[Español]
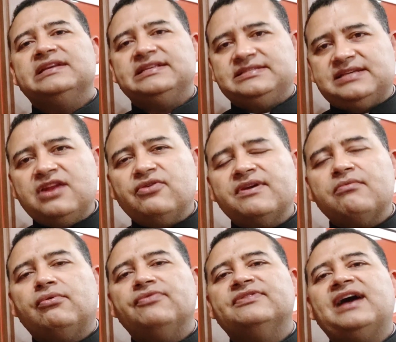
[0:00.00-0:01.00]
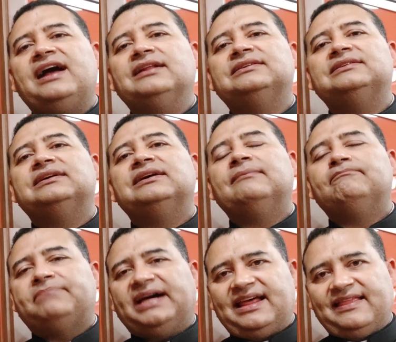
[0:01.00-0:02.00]
lleno de bondad
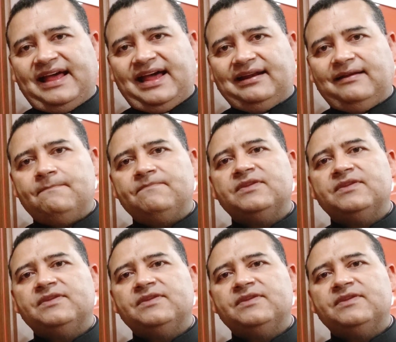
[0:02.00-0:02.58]
para dar.